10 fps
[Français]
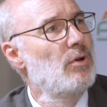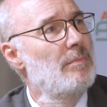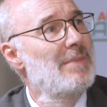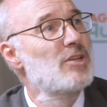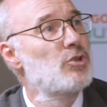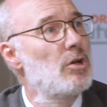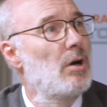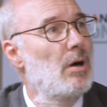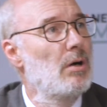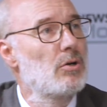
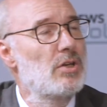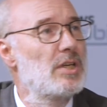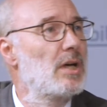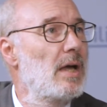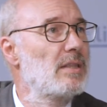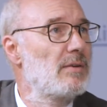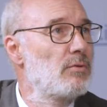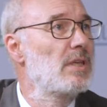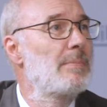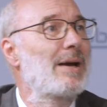majeurs qui a été
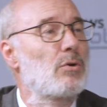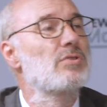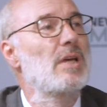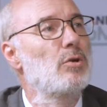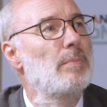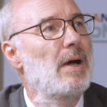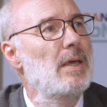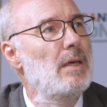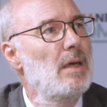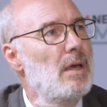voté par le Conseil de
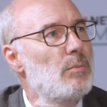Paris,